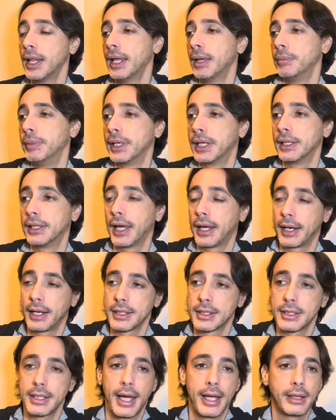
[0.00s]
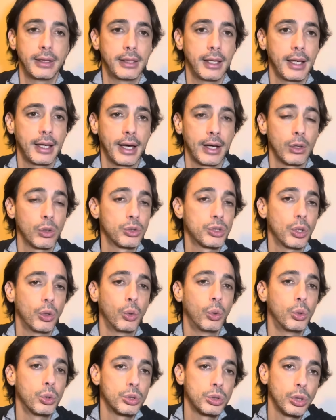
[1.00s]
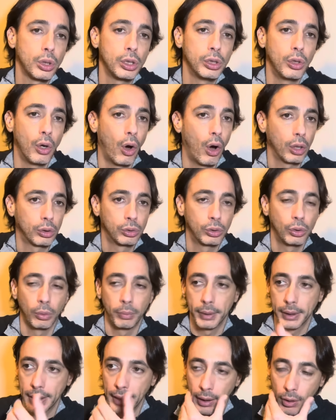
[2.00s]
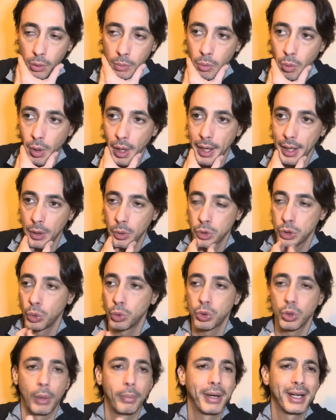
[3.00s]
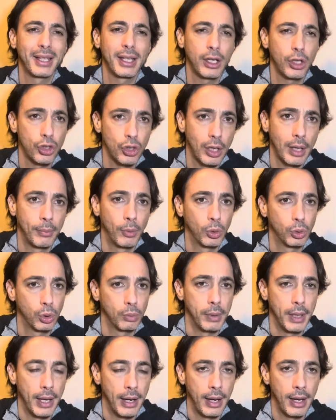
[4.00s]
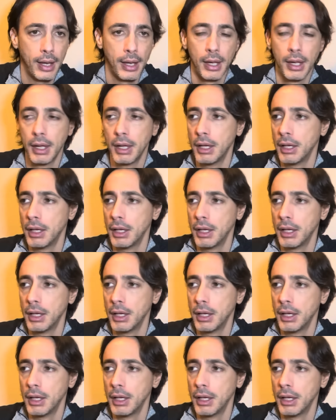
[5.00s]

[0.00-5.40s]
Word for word: Mkhitaryan 7, Carlos Augusto gli do 8 perché comunque Carlos Augusto, a parte che gioca molto bene,